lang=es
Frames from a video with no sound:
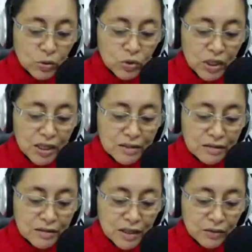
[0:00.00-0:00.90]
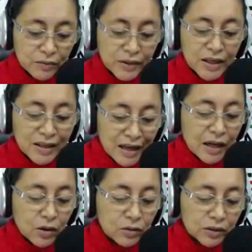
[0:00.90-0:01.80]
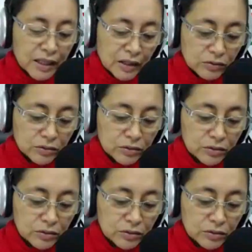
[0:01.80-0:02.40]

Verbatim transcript: que ustedes hicieron, ¿qué encontraron?